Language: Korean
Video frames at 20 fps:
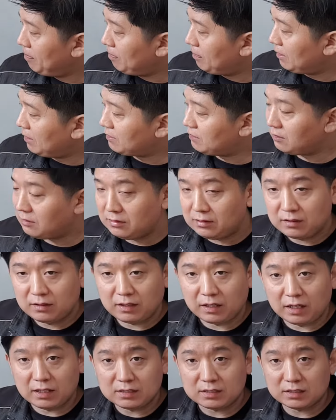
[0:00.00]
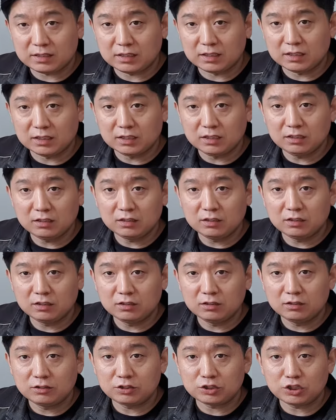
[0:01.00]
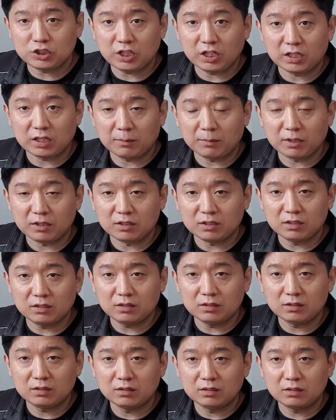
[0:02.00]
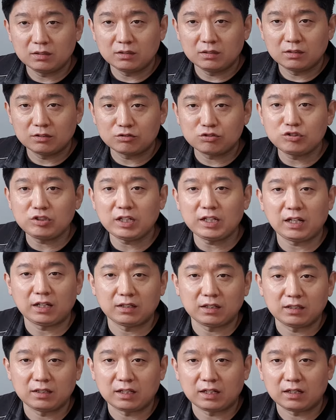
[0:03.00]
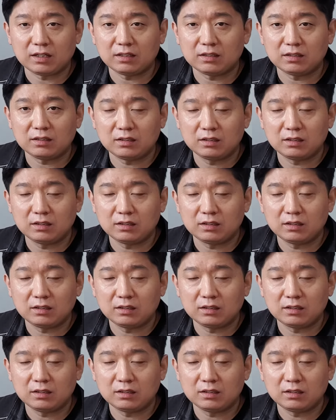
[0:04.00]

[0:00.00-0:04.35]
그래서 A3는 쉽게 얘기하면은 순환이 안 된다